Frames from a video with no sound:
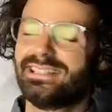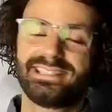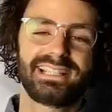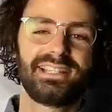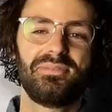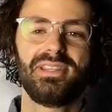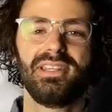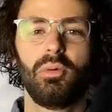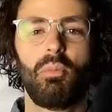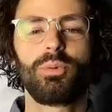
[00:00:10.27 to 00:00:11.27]

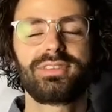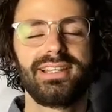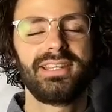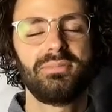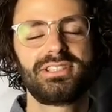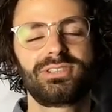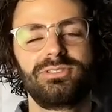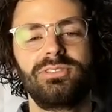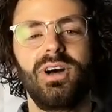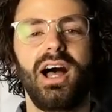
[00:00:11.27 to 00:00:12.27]
Jérémy
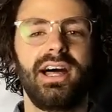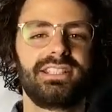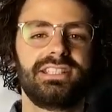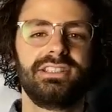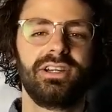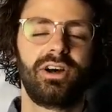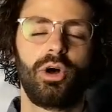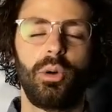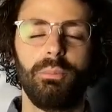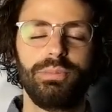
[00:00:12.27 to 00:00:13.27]
Montagnamisson,
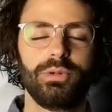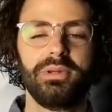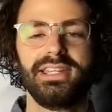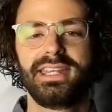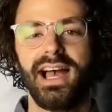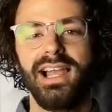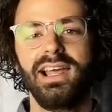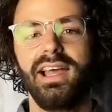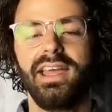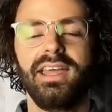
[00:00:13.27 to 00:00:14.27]
ingénieur
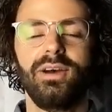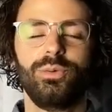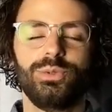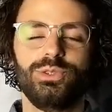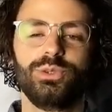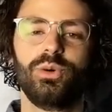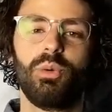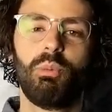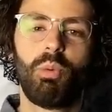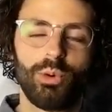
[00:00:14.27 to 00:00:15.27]
biomédical et
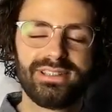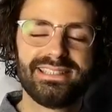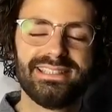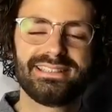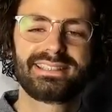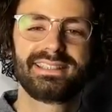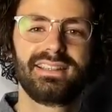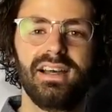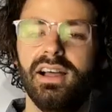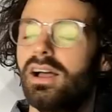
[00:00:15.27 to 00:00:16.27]
audioprothésiste.
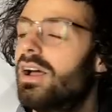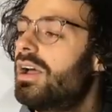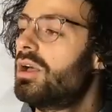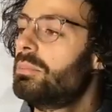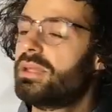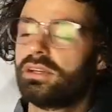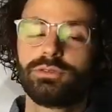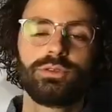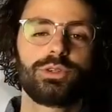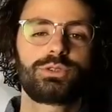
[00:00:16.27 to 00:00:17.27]

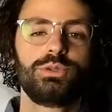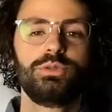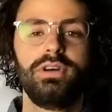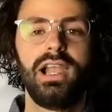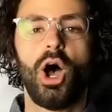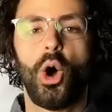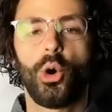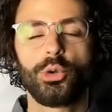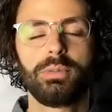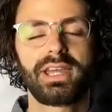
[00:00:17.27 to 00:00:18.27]
Bienvenue dans une nouvelle
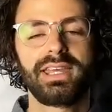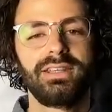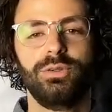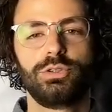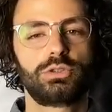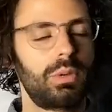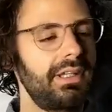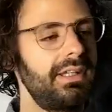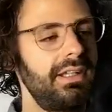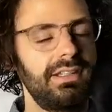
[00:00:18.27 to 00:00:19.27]
rubrique de
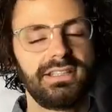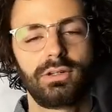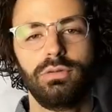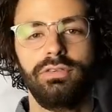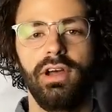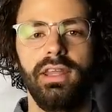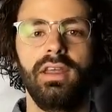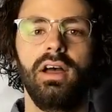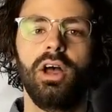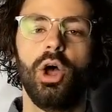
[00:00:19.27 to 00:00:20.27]
Soigner les
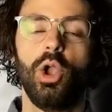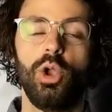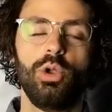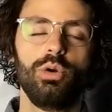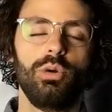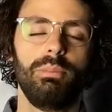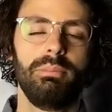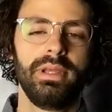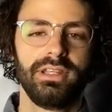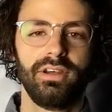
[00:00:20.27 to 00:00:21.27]
acouphènes, le
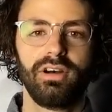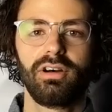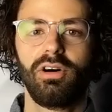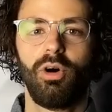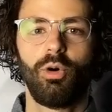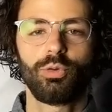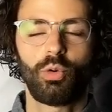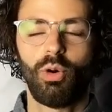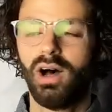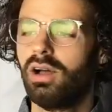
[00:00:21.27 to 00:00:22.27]
meilleur
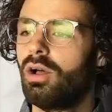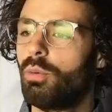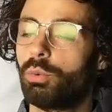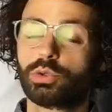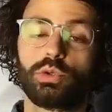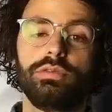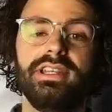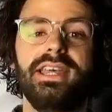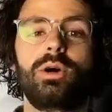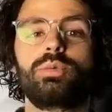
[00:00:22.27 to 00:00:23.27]
endroit pour
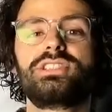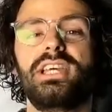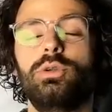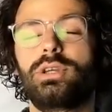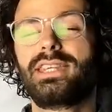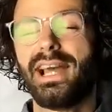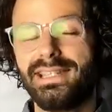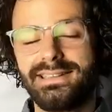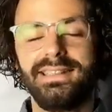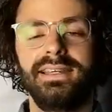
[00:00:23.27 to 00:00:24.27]
trouver des conseils de
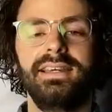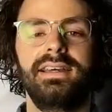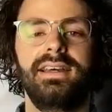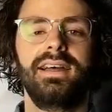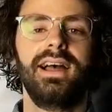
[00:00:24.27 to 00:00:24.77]
qualité